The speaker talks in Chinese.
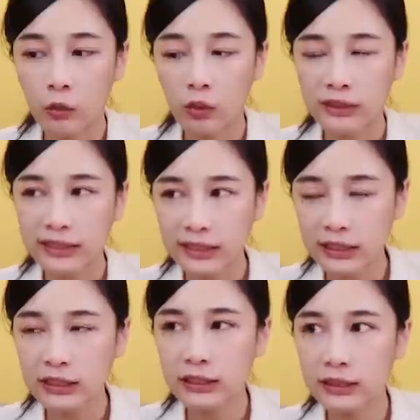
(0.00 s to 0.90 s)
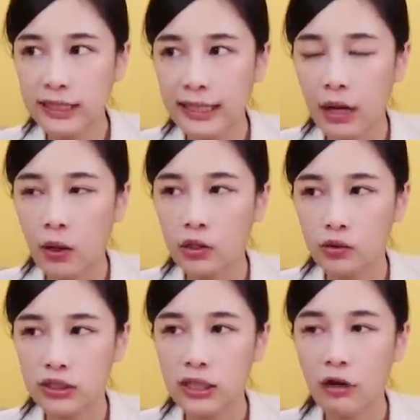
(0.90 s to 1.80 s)
我这次在台湾
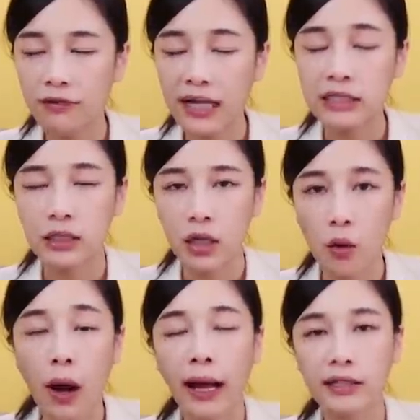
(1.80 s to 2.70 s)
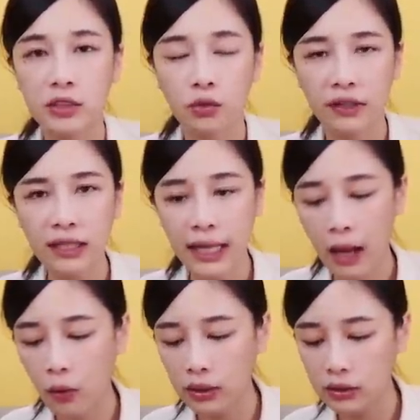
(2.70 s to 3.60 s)
有吃到发钱跟黄牙漆，我发现
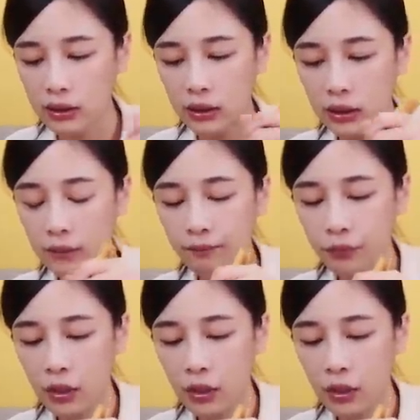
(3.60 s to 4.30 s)
台湾的那个